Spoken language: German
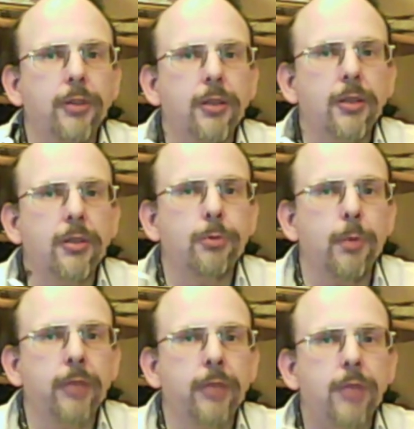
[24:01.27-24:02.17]
vom
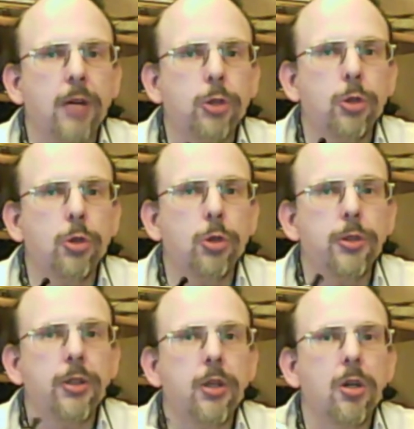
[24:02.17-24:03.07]
Envi-Ausschuss
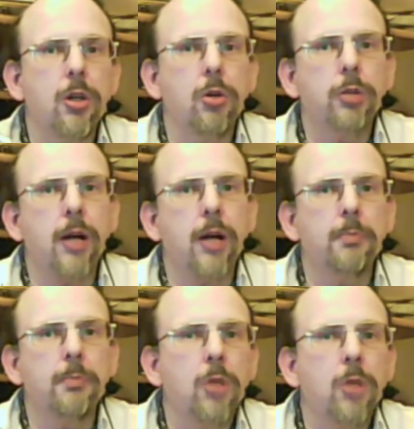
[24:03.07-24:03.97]
und haben
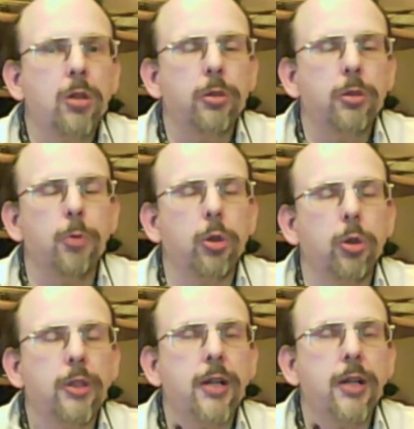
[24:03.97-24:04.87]
die
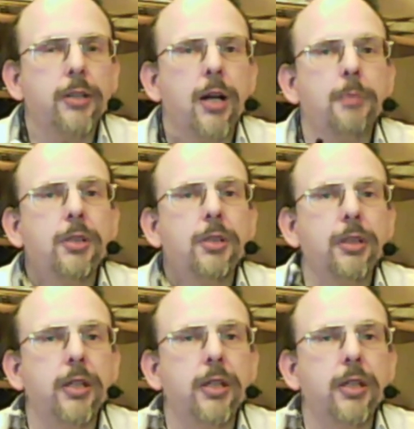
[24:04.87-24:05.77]
Möglichkeit gehabt,
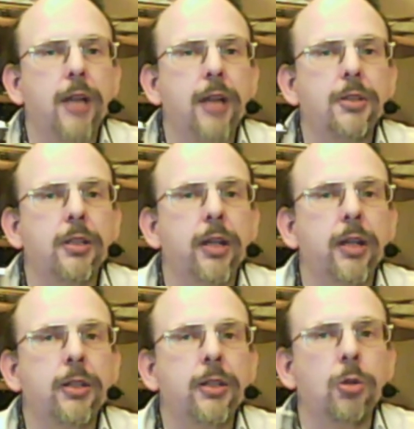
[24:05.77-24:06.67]
hier einzelne
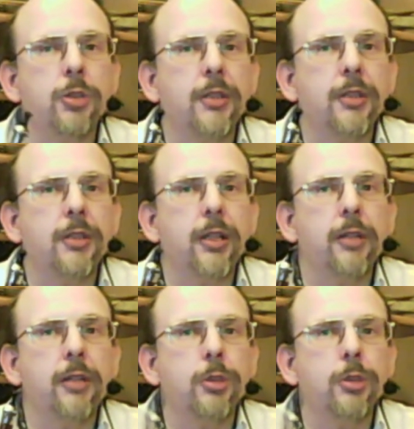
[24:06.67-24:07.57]
Änderungsanträge für,
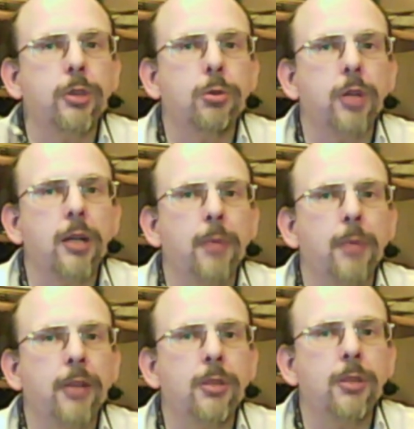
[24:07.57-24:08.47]
zu jedem
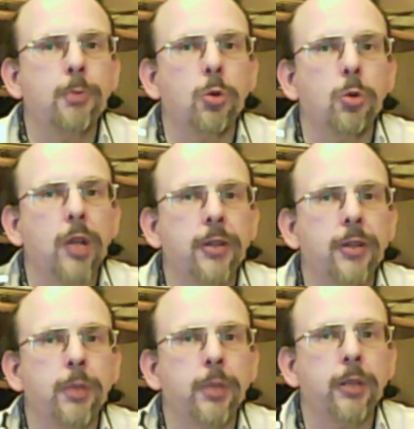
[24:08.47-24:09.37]
einzelnen Punkt
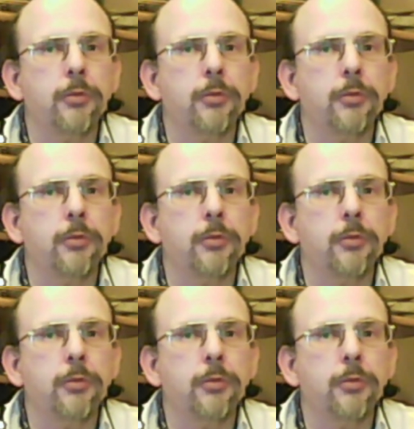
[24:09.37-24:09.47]
einzubringen.